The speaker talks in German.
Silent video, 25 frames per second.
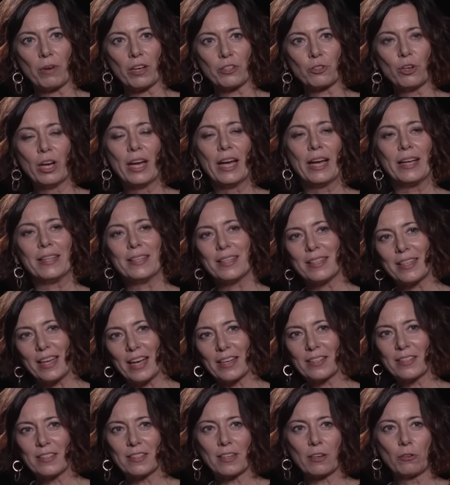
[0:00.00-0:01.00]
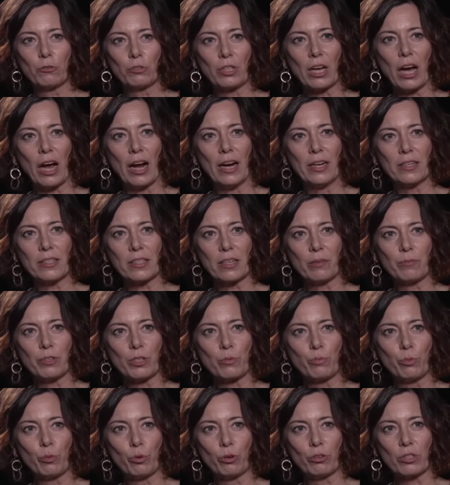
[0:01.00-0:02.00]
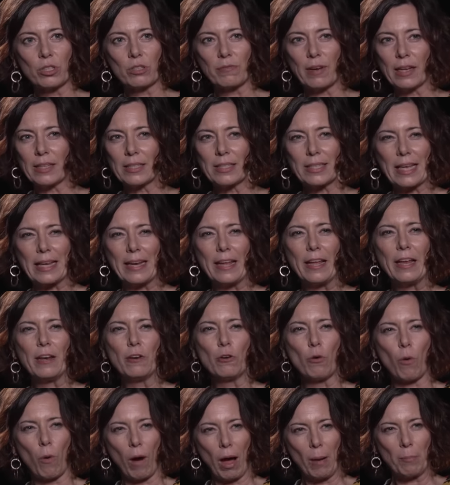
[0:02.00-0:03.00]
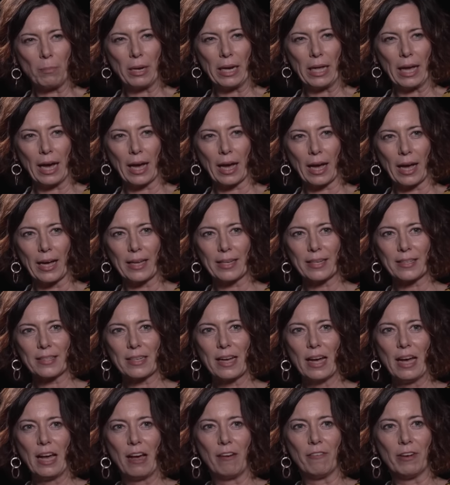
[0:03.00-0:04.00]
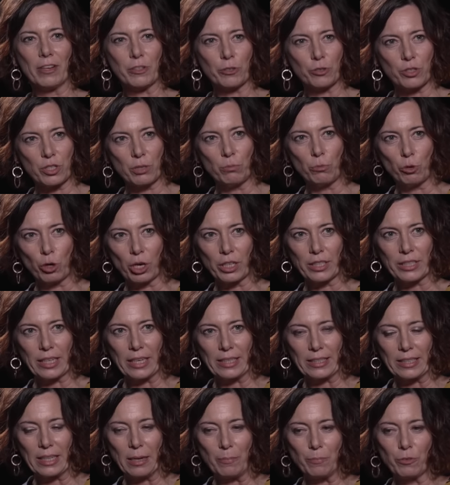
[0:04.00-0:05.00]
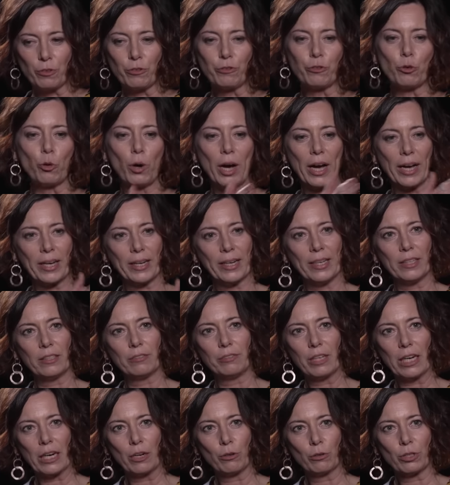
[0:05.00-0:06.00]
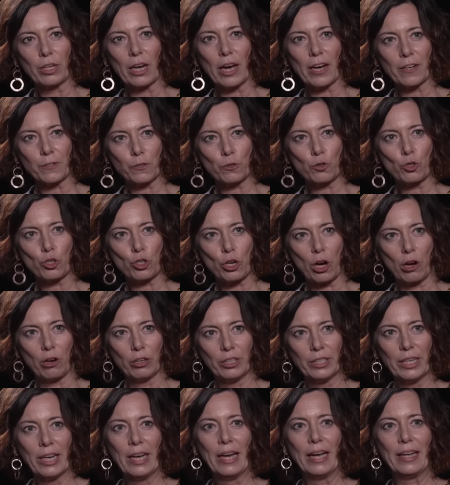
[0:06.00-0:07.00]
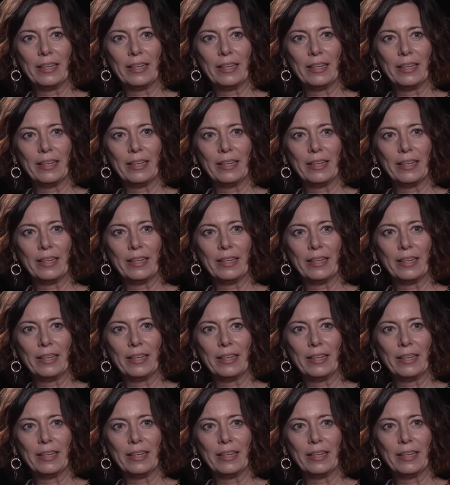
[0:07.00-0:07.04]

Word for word: Also es ist erstens ein unterhaltsames Buch und zweitens ein enorm lehrreiches, weil es uns die Möglichkeit gibt, vor einer Entwicklung nachzuschauen,